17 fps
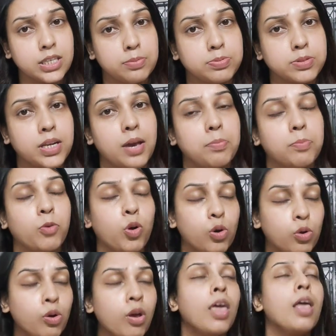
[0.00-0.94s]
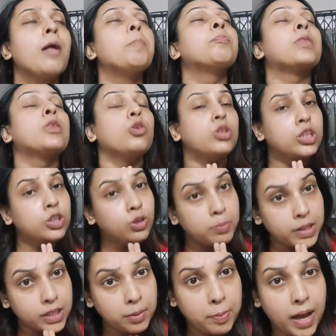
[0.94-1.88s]
সাবস্ক্রাইব করো যদি
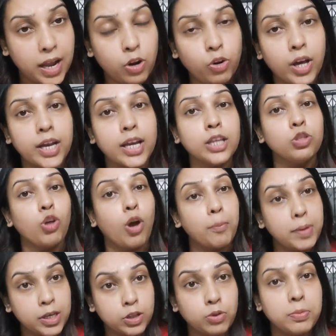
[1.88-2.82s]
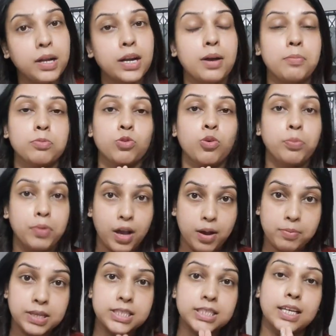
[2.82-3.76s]
তোমাদের ভালো লাগে তবেই তোমার
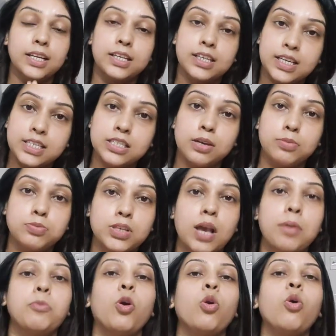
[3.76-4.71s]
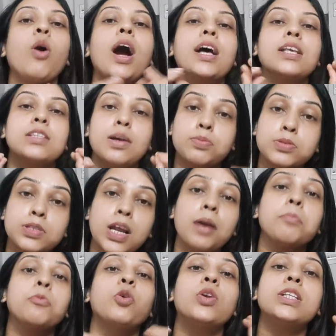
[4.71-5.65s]
তোমরা আমার চ্যানেলটাকে সাবস্ক্রাইব করো আর
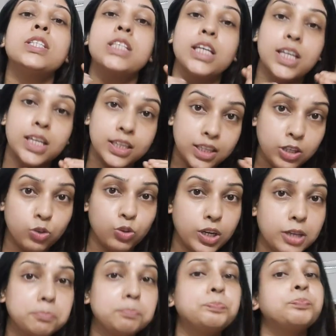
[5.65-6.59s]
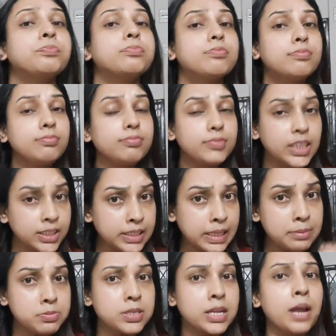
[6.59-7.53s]
সাবস্ক্রাইব করে ছেড়ে দিও না
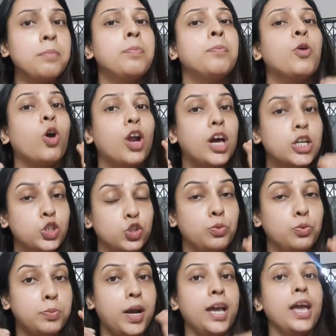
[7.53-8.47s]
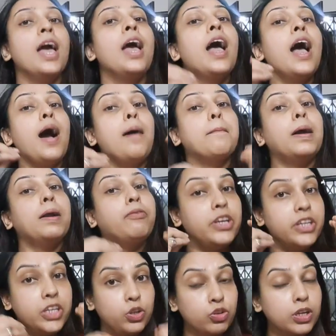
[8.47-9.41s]
সাবস্ক্রাইব করার সময় আমার
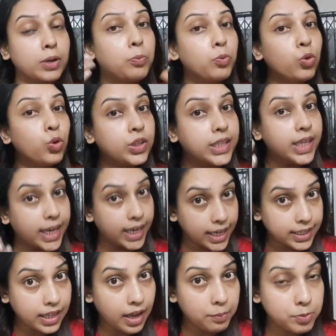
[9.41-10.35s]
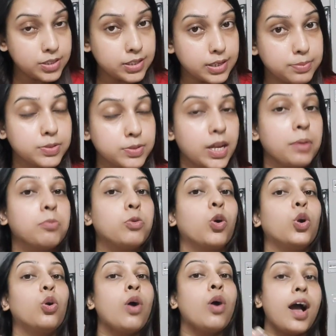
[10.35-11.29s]
ভিডিওটা পুরো দেখে তারপরে সাবস্ক্রাইব
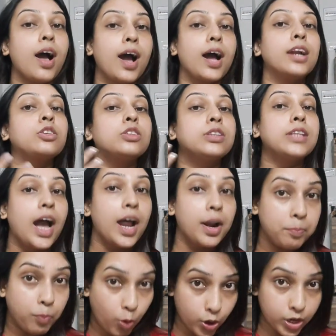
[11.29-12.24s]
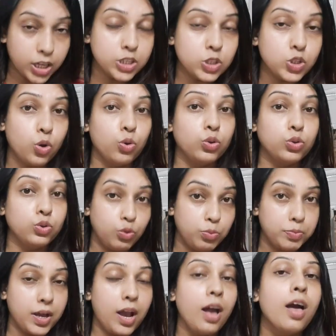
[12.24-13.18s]
করো আর তারপরে যখন
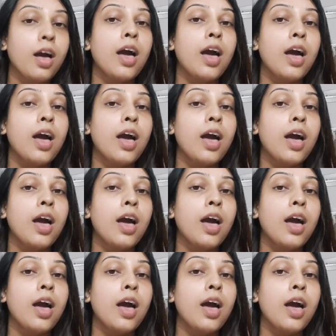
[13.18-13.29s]
তোমরা